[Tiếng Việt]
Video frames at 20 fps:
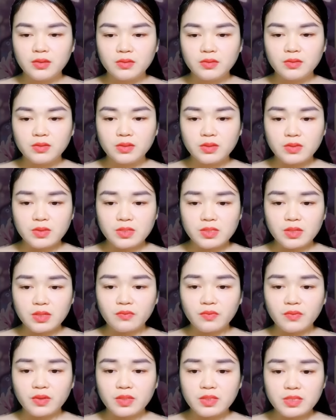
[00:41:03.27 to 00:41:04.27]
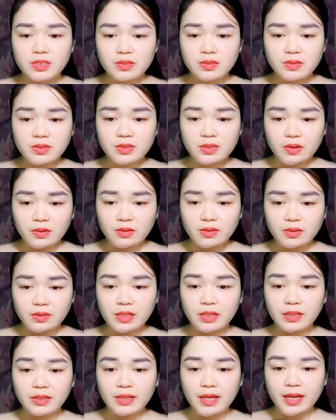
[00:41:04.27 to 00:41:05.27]
Cố Cẩn Xuyên, thằng nhóc cậu
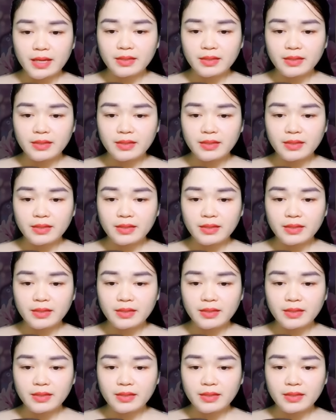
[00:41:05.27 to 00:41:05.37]
được